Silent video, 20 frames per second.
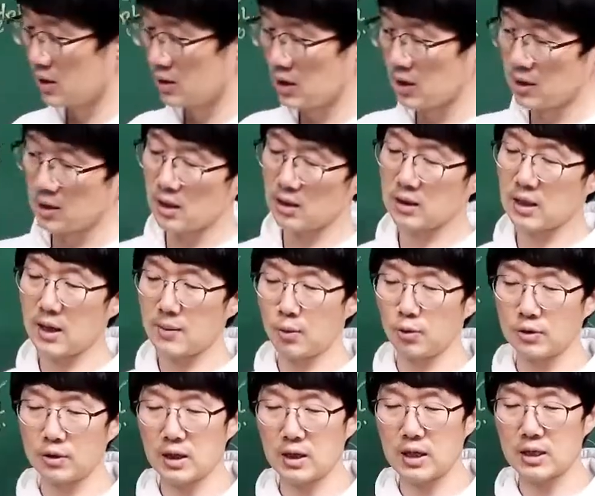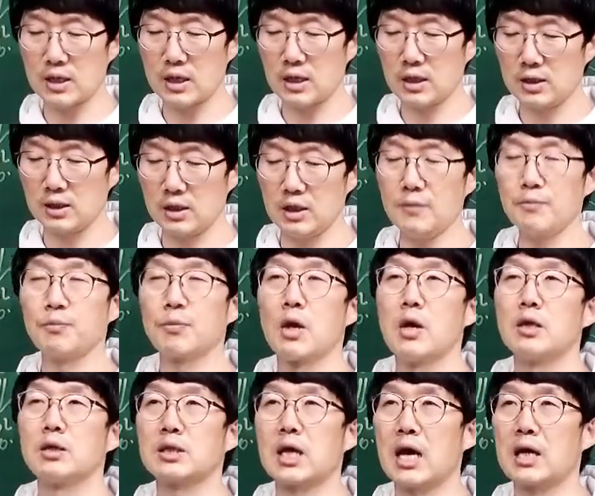생각해 본다는 얘기는
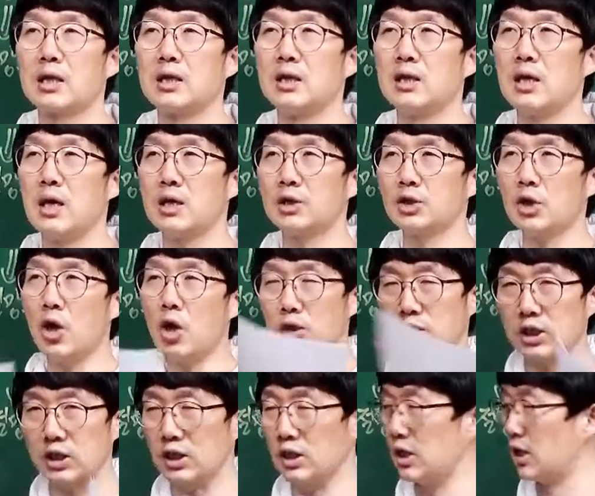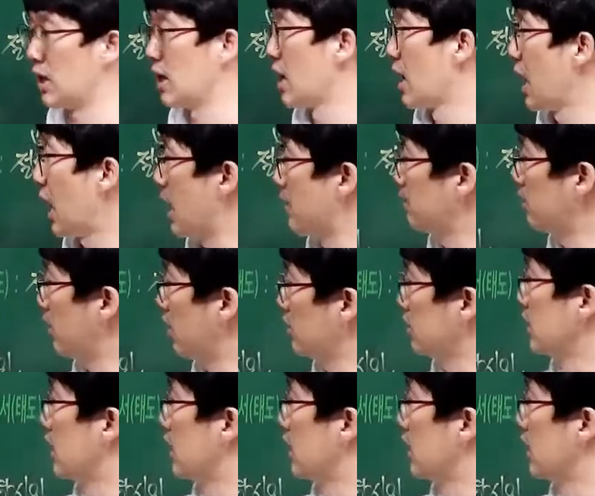자기의 처지를 한번